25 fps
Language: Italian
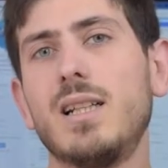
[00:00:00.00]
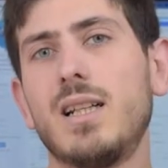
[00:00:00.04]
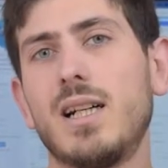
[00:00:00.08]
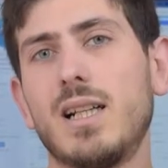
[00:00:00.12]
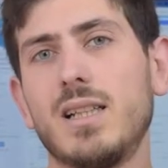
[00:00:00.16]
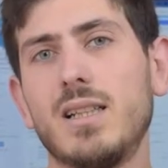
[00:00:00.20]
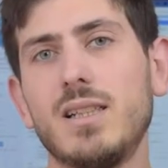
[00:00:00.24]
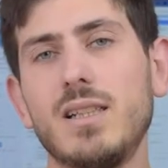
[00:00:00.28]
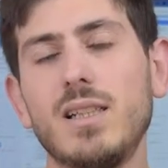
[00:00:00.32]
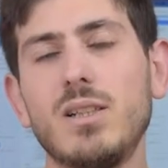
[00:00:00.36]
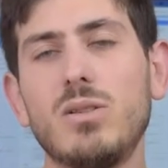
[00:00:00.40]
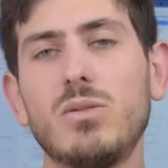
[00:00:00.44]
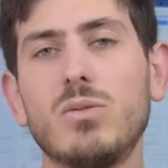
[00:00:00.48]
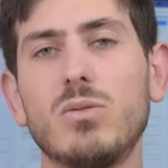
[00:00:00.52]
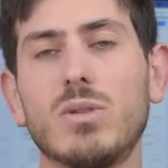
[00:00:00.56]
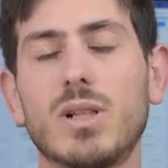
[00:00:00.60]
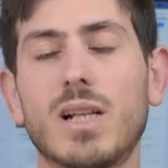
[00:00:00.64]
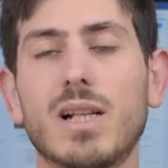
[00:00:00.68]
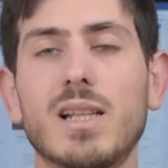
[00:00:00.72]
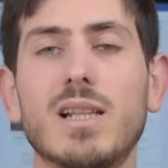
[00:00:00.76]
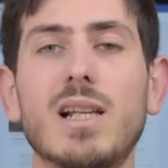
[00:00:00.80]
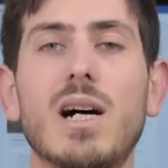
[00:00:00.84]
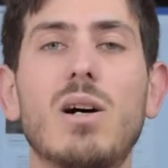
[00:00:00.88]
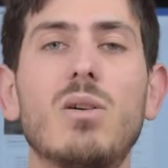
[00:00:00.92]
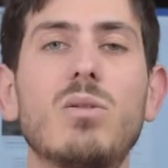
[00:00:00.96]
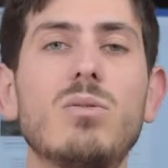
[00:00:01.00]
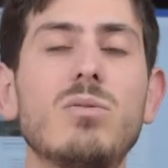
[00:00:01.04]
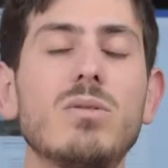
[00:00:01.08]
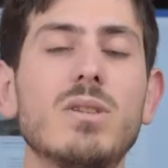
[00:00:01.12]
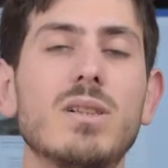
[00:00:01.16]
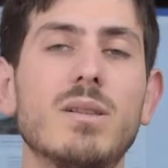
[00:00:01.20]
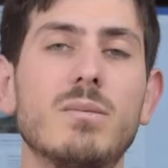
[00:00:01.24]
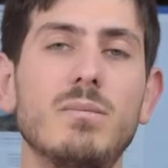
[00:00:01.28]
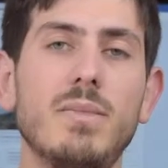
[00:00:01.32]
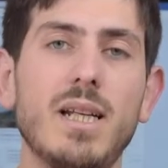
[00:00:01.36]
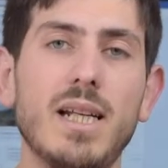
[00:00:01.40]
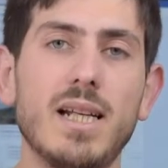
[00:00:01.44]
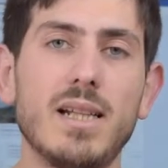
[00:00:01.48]
addirittura da un
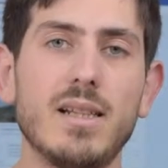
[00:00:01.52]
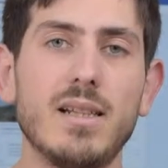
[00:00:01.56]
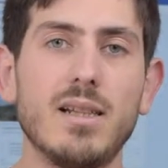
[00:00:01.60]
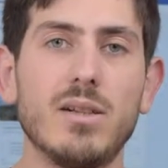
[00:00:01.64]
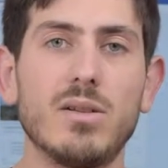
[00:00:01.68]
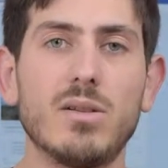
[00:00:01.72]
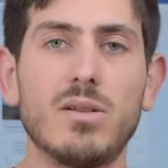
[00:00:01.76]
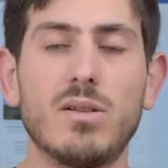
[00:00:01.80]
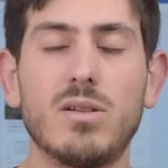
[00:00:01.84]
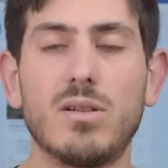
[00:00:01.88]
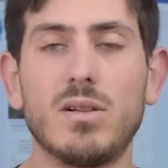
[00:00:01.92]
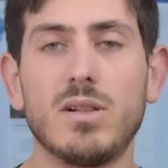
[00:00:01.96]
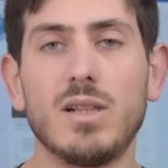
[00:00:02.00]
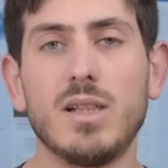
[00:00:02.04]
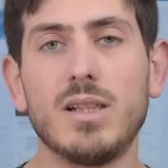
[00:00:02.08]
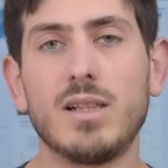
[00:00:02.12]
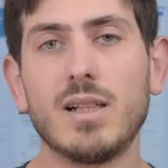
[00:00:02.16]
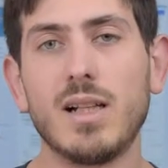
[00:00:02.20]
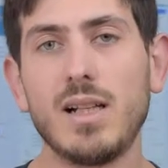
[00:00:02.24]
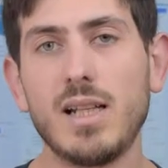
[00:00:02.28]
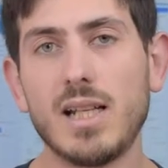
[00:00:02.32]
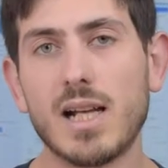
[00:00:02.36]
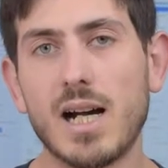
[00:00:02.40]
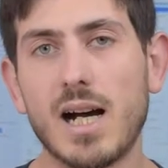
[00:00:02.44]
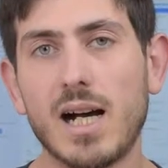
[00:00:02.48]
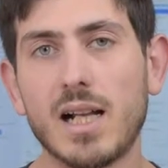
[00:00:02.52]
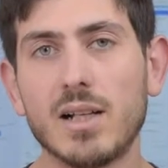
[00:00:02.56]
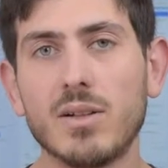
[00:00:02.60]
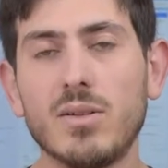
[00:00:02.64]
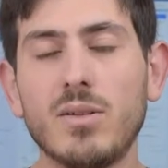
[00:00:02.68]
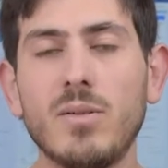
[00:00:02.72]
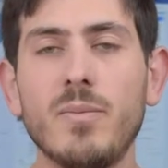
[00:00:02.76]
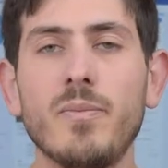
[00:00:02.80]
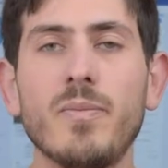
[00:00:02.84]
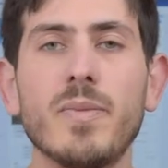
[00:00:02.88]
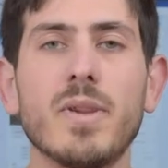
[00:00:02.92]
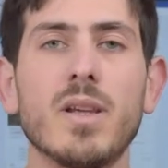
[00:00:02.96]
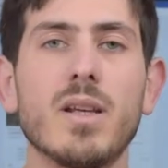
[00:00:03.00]
medico
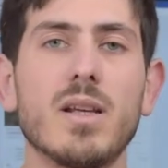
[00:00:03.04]
italiano